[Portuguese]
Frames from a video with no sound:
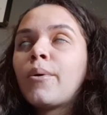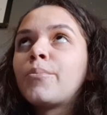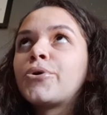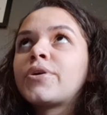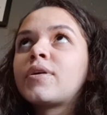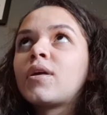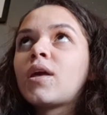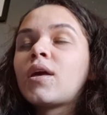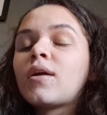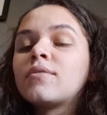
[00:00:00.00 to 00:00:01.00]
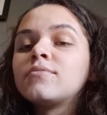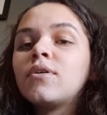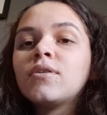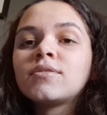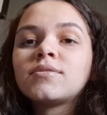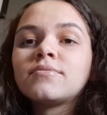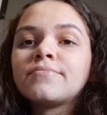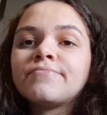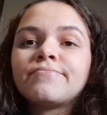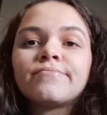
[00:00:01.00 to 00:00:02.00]
Porque, nossa,
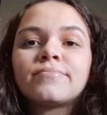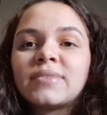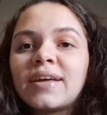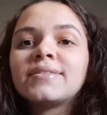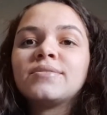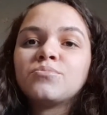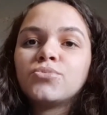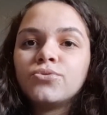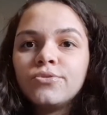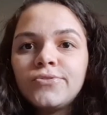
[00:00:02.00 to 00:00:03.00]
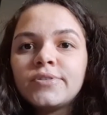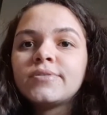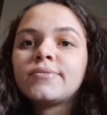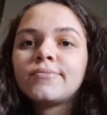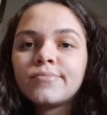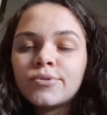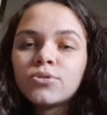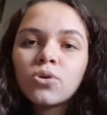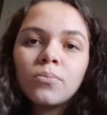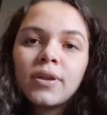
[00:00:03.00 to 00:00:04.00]
tá sendo muito difícil,
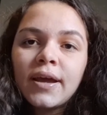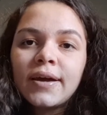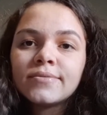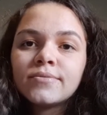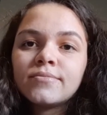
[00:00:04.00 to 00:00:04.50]
muito complicado.